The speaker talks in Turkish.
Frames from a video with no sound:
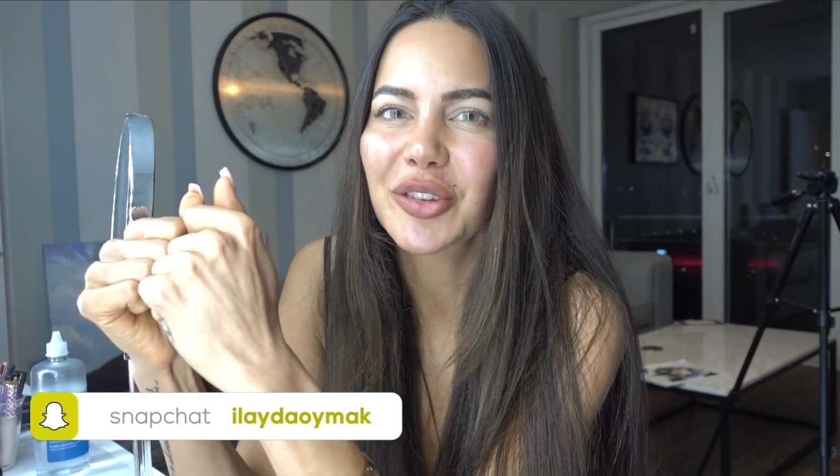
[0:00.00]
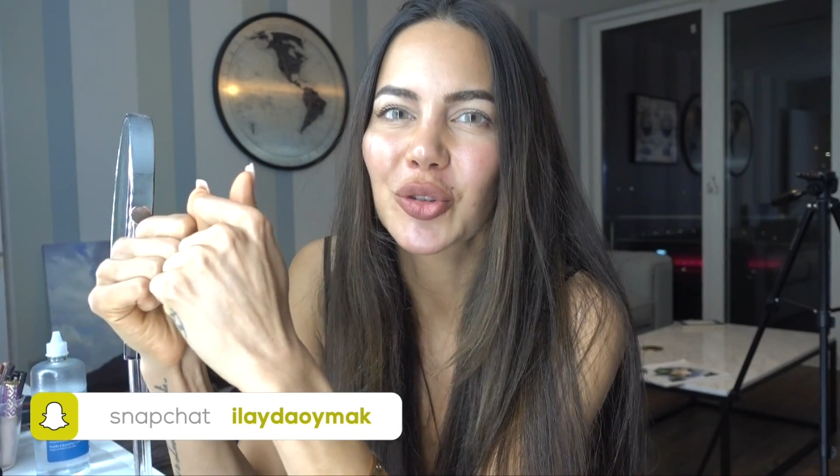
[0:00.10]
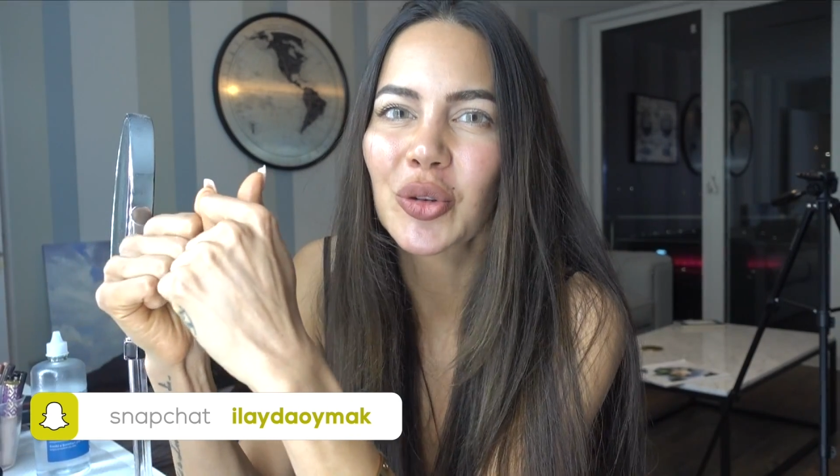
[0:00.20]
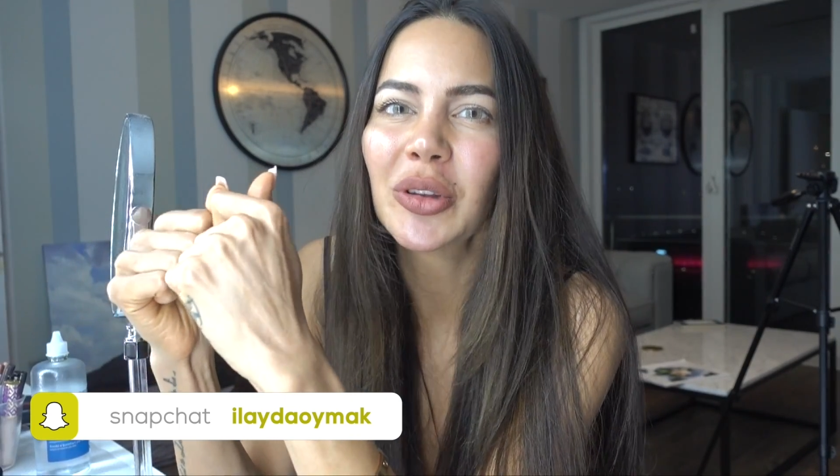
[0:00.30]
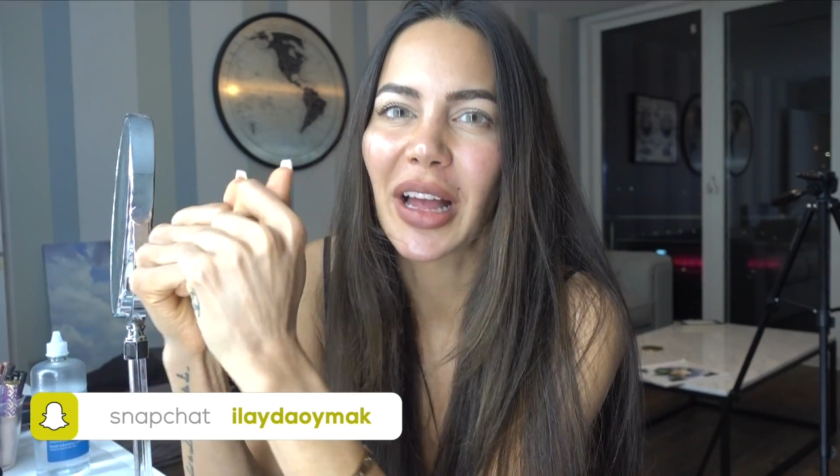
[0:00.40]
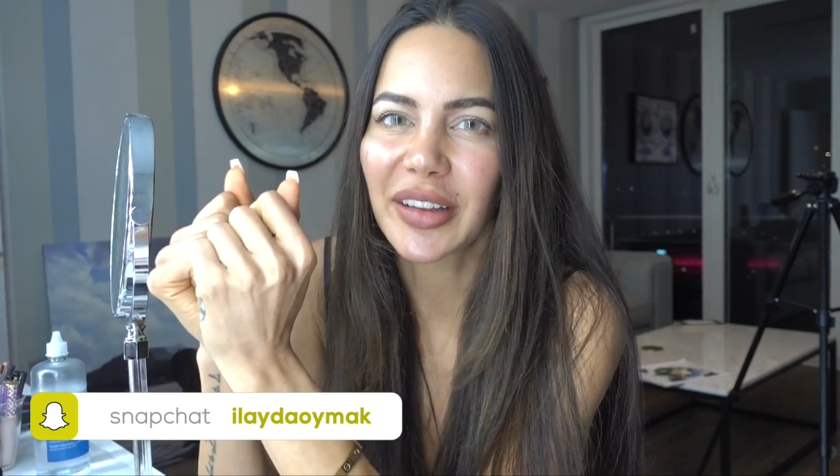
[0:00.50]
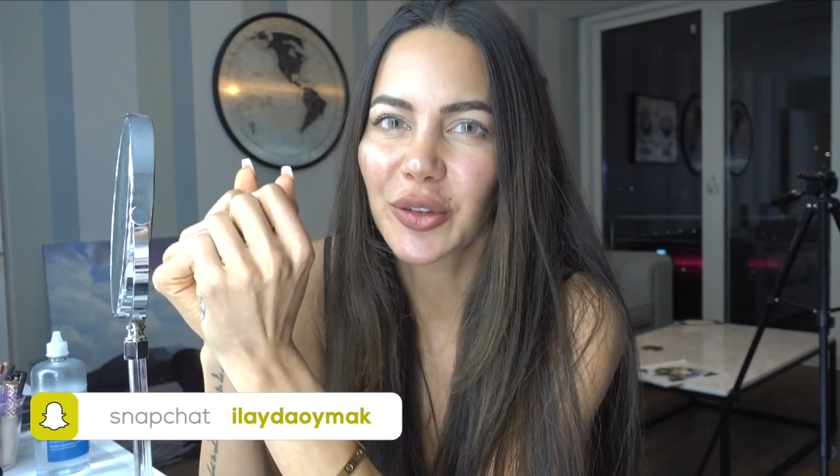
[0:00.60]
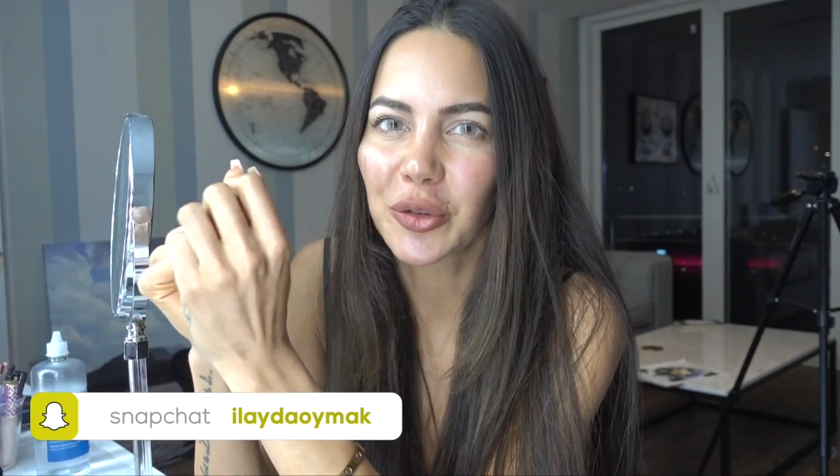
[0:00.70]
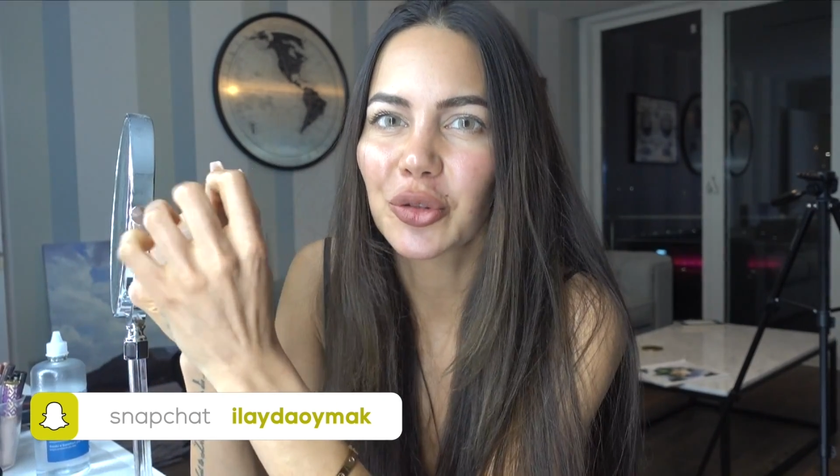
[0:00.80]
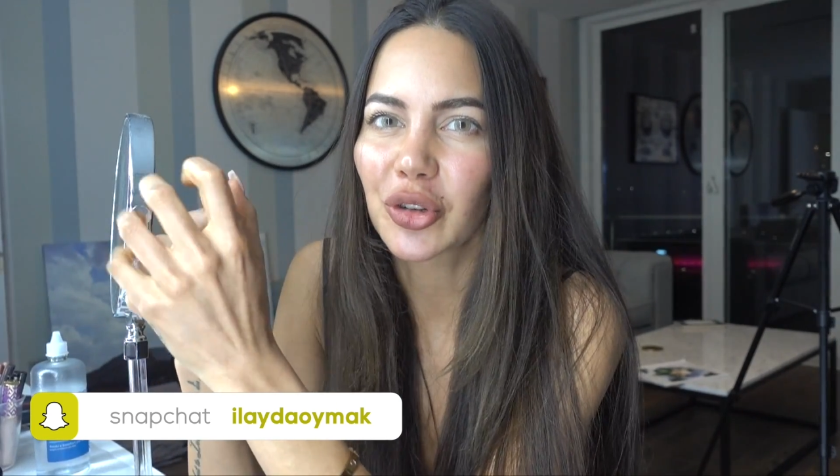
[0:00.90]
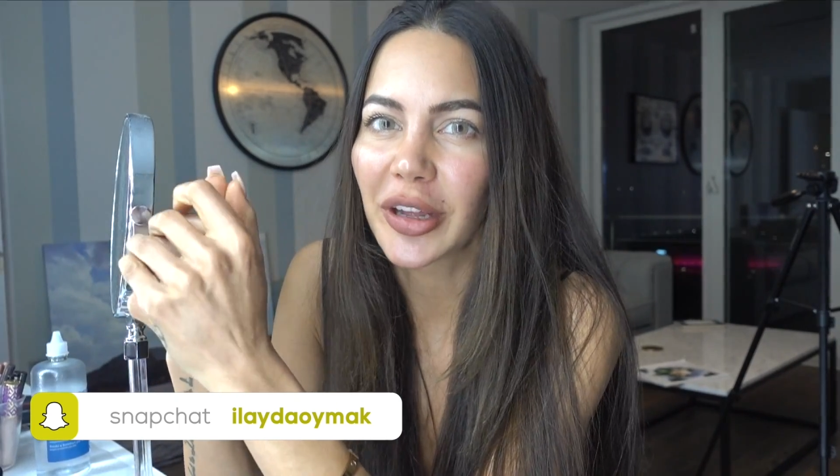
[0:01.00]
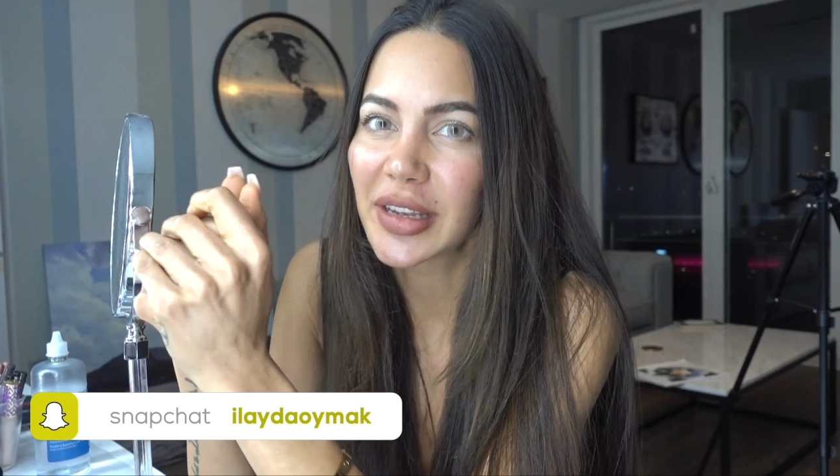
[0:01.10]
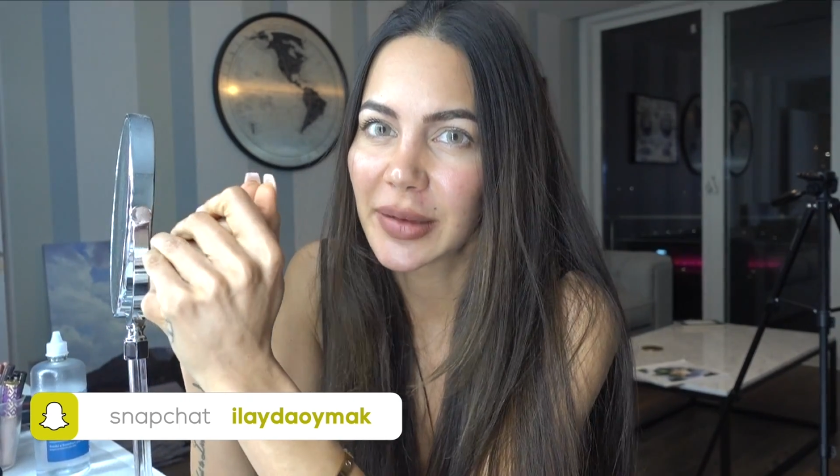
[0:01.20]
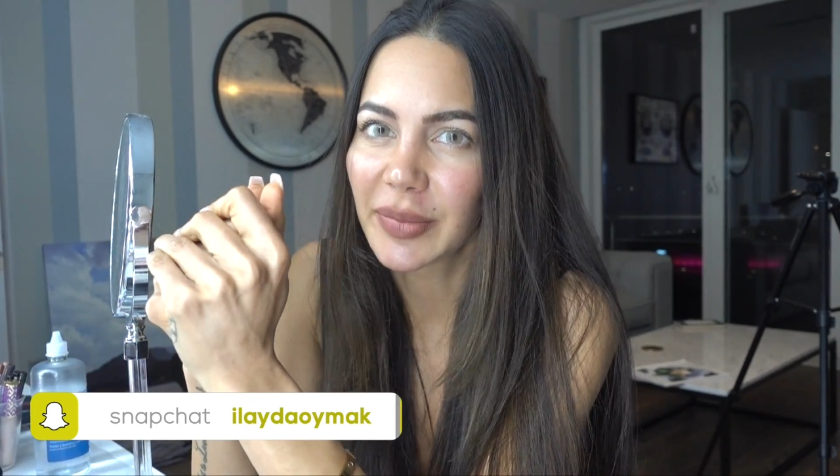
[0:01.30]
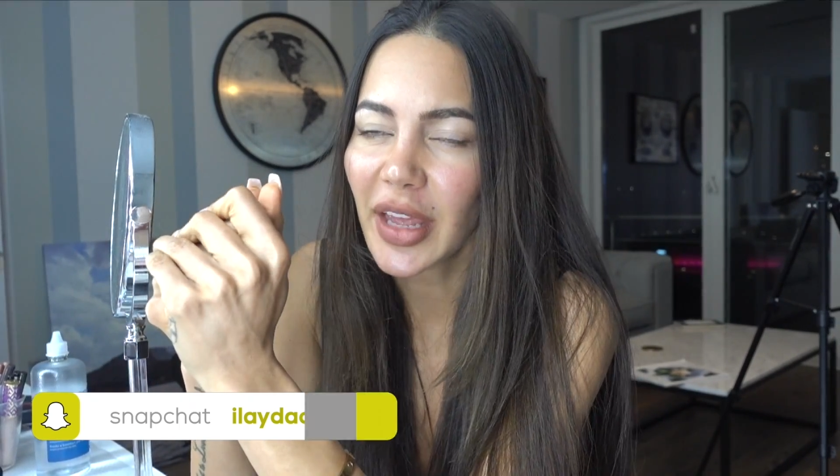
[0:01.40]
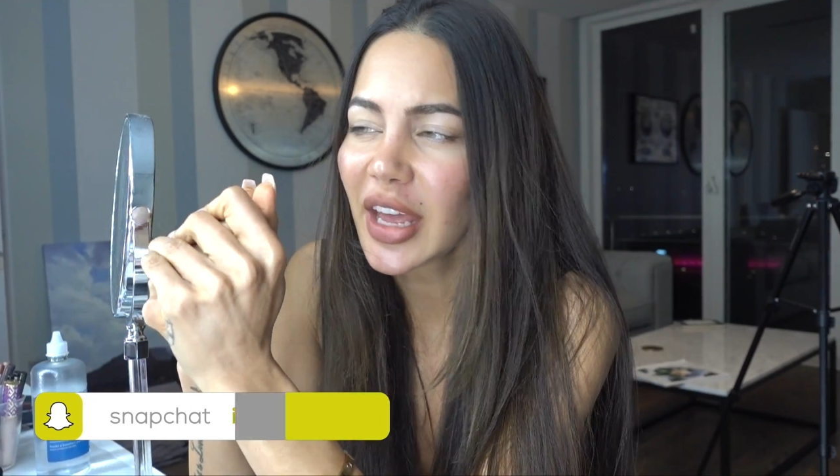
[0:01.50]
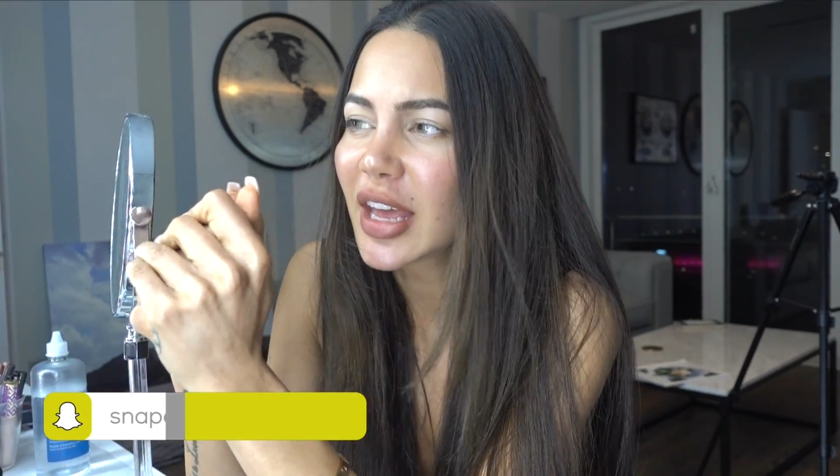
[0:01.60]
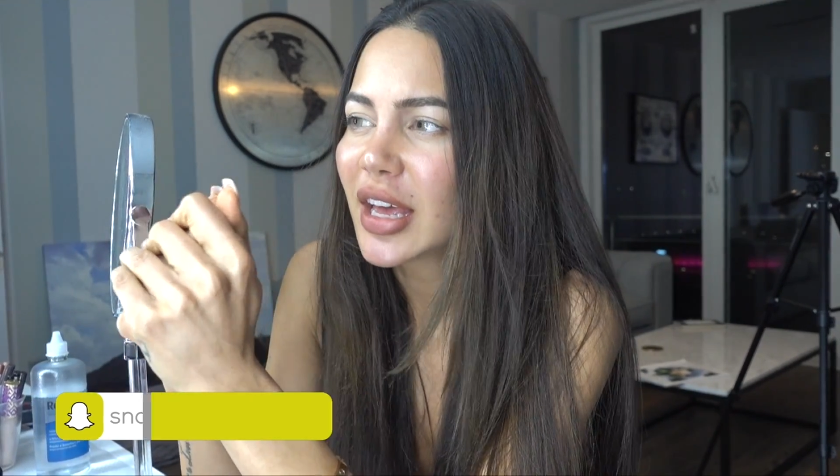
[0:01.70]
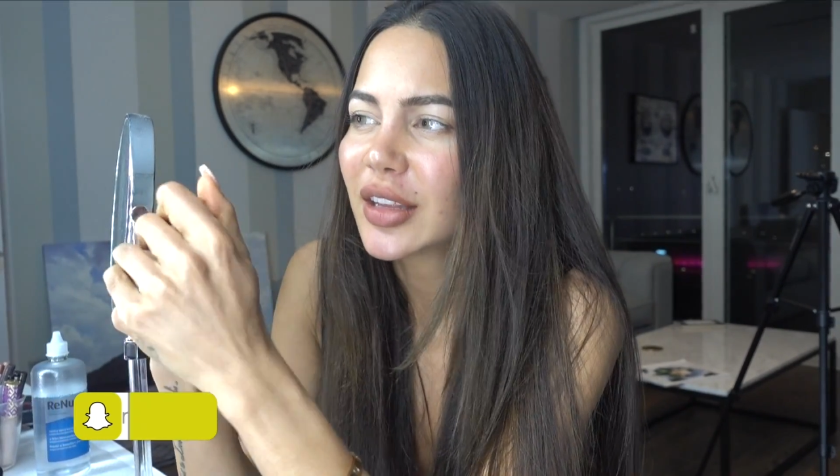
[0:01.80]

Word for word: bir sürü lens oldu şu an elimde.